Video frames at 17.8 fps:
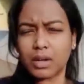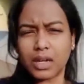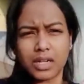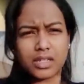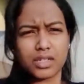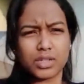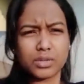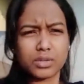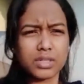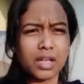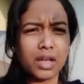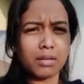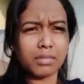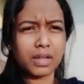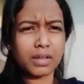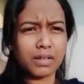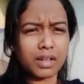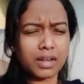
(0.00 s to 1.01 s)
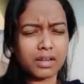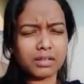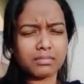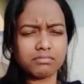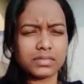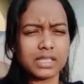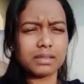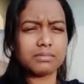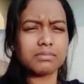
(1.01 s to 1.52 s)
हमारा जो सामने
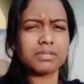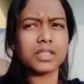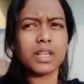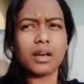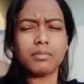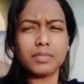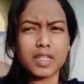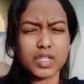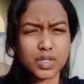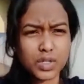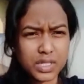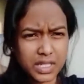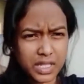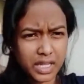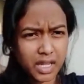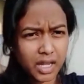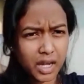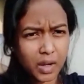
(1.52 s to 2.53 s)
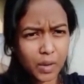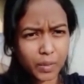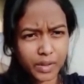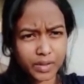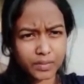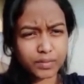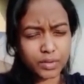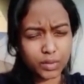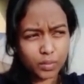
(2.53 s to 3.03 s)
वाला मतलब सामने जो इसके
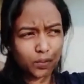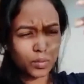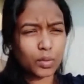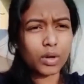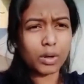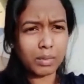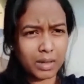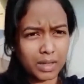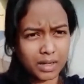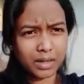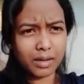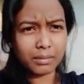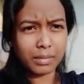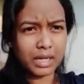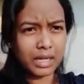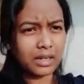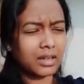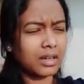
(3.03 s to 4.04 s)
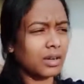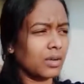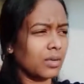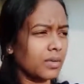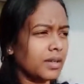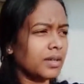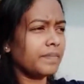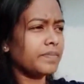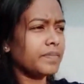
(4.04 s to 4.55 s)
गांव है तो वो हमारा मेन
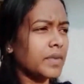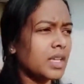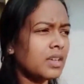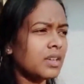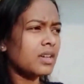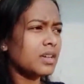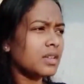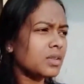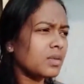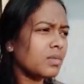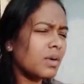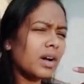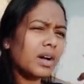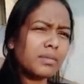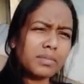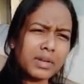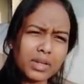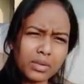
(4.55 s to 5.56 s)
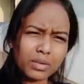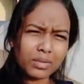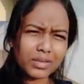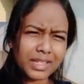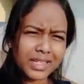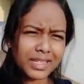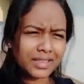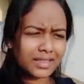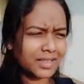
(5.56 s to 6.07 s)
गांव है तो वहाँ पे
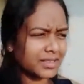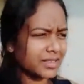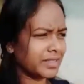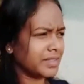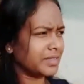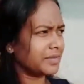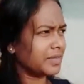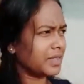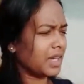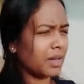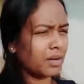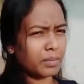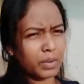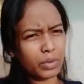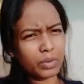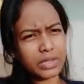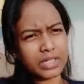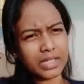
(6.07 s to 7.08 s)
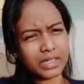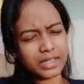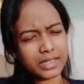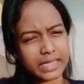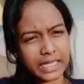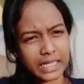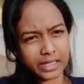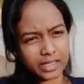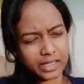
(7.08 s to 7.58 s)
लोग रहते थे यहाँ पे कोई
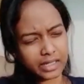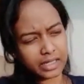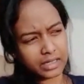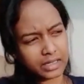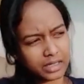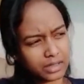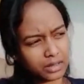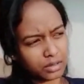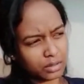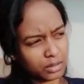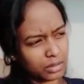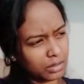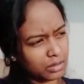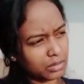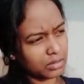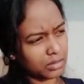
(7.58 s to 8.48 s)
ज़्यादा देखता नहीं था तो